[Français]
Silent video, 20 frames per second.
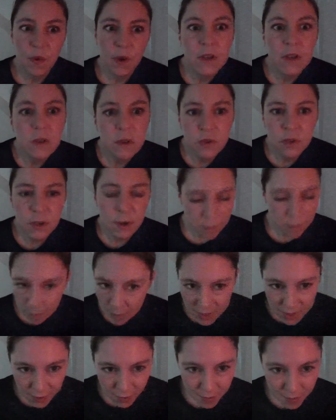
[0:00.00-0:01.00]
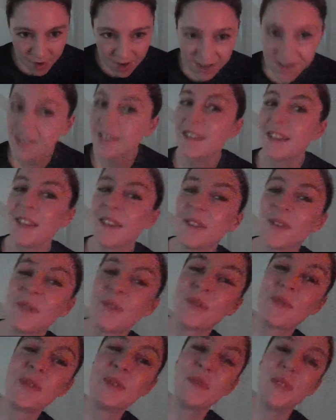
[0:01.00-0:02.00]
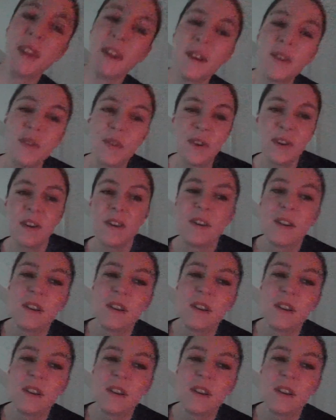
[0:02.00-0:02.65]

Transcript: faire ce que j'avais mis sur ma liste, ce que je dois faire quoi.